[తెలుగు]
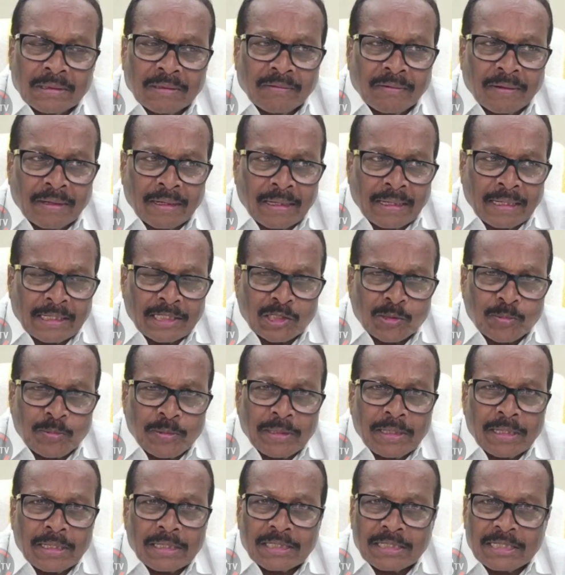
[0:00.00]
ఇవాళ
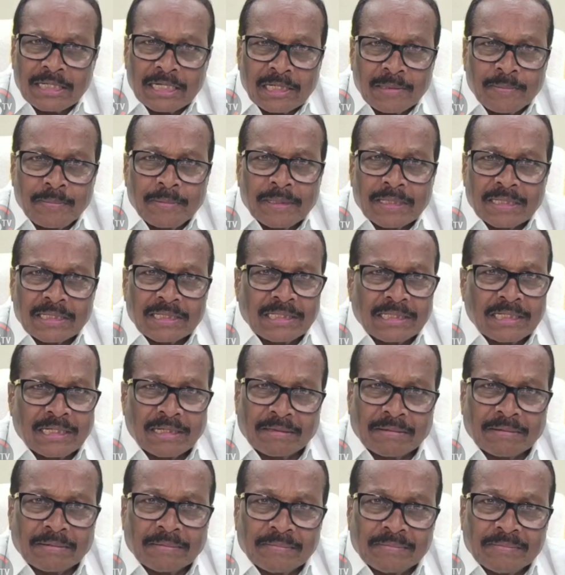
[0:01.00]
ఎస్పీ గారు స్టేట్మెంట్
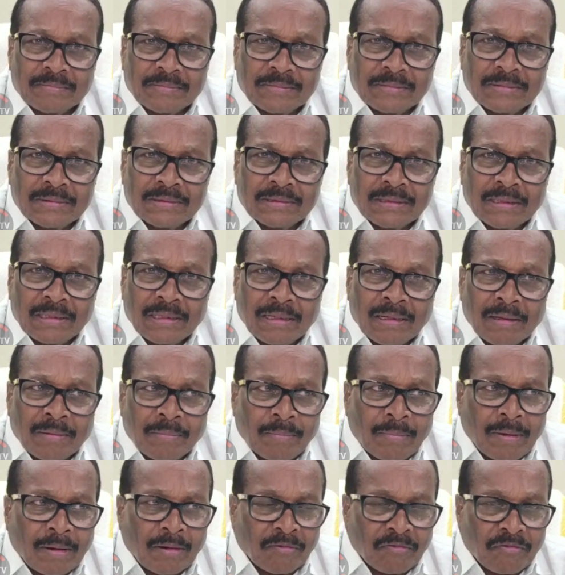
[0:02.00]
ఇచ్చారు
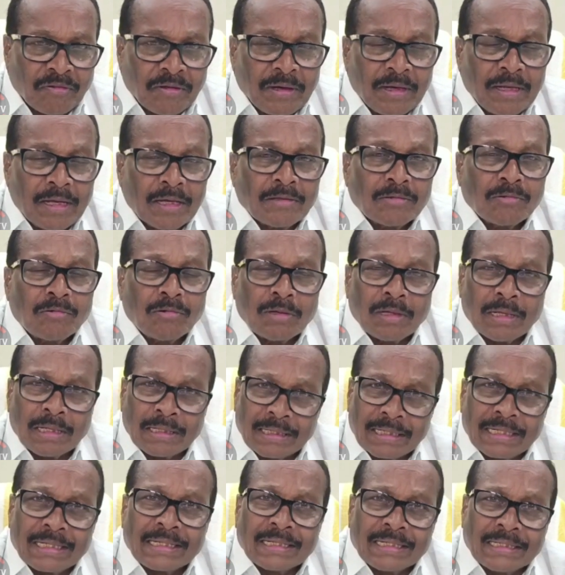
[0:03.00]
మాకు ఫిర్యాదు కూడా
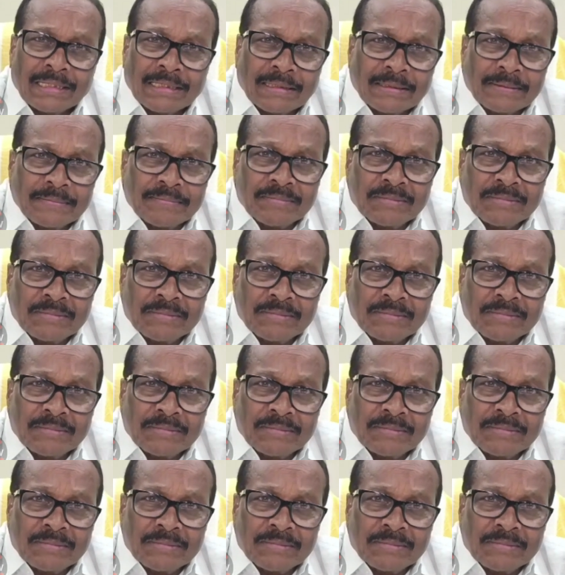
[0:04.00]
అందలేదని